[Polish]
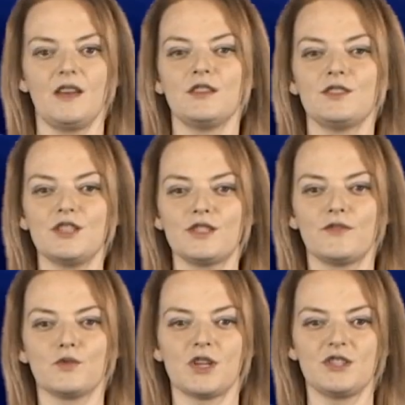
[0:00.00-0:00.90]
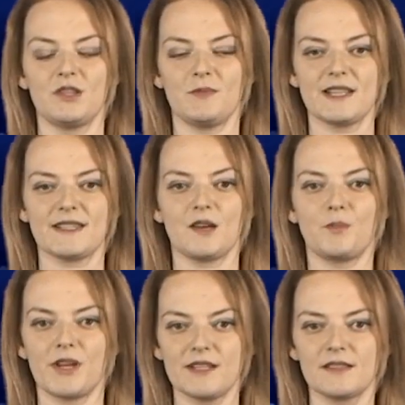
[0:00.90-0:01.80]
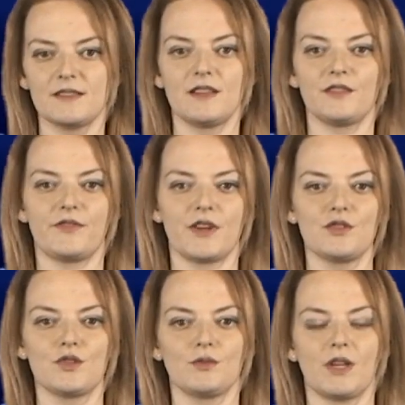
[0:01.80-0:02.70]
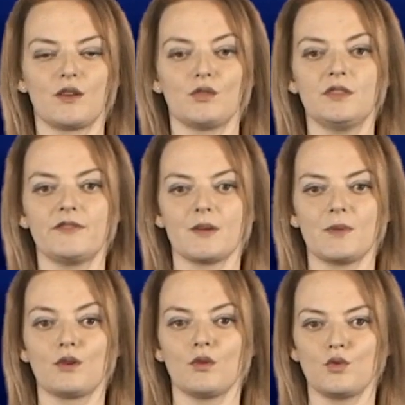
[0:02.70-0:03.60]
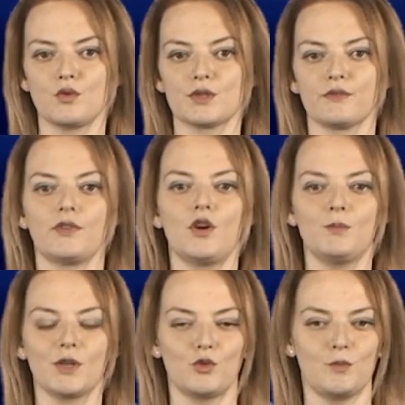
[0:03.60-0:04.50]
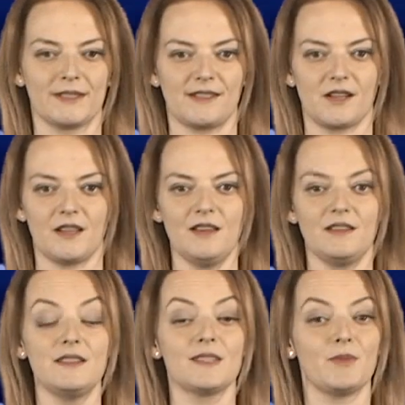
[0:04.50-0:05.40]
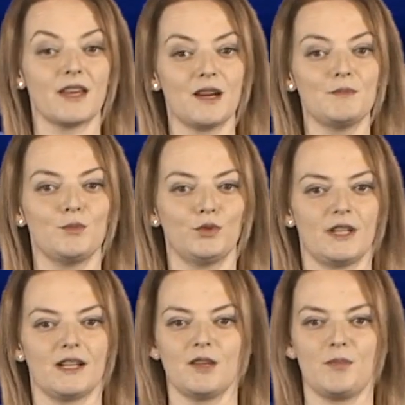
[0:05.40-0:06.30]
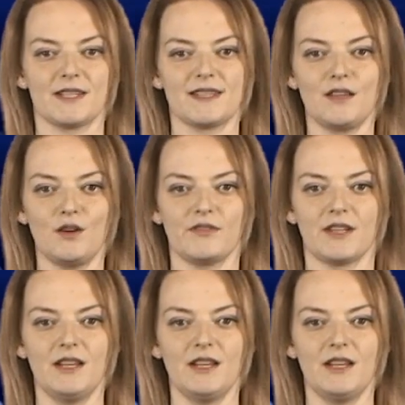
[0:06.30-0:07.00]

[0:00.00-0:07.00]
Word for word: Dziś w Urzędzie Miasta prezydent wręczył nagrody w ramach konkursów Chomikuj baterie i zbieramy butelki plastikowe.